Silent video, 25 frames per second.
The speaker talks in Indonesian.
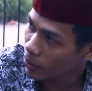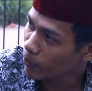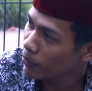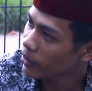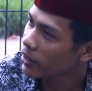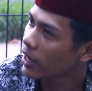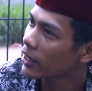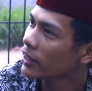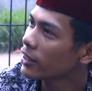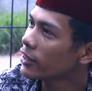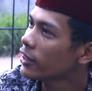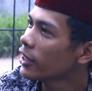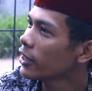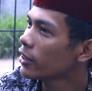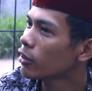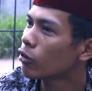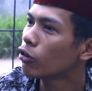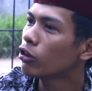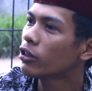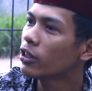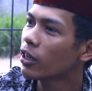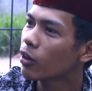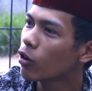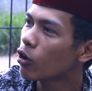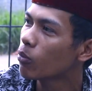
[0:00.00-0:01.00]
dimin aja Den
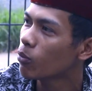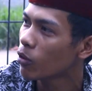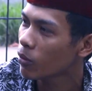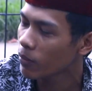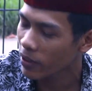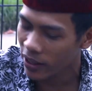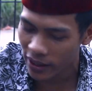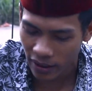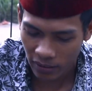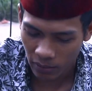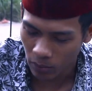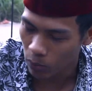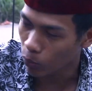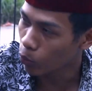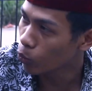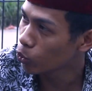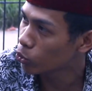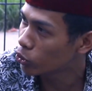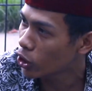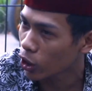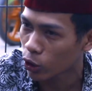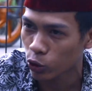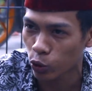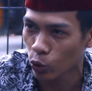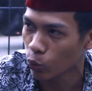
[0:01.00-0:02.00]
kalau dia ngomong mah
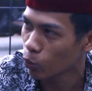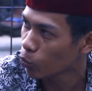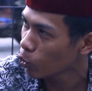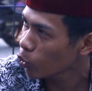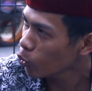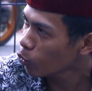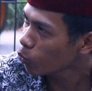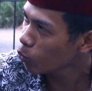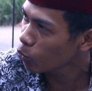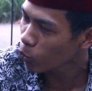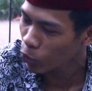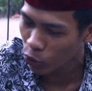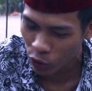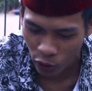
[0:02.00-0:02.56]
budak semua umur